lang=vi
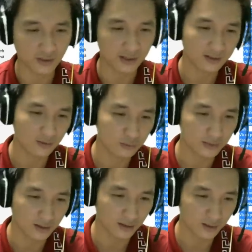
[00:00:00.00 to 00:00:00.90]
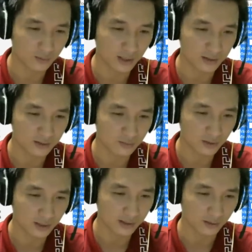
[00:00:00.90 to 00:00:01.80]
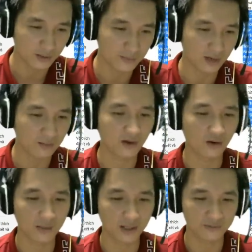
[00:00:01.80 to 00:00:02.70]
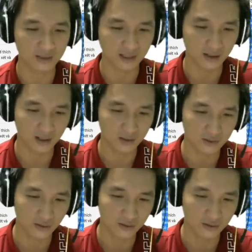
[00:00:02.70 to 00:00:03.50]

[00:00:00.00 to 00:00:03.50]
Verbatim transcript: và cái câu trả lời này cũng gần như đúng rồi đấy, kiểu như bạn vừa hỏi bạn vừa trả lời luôn rồi.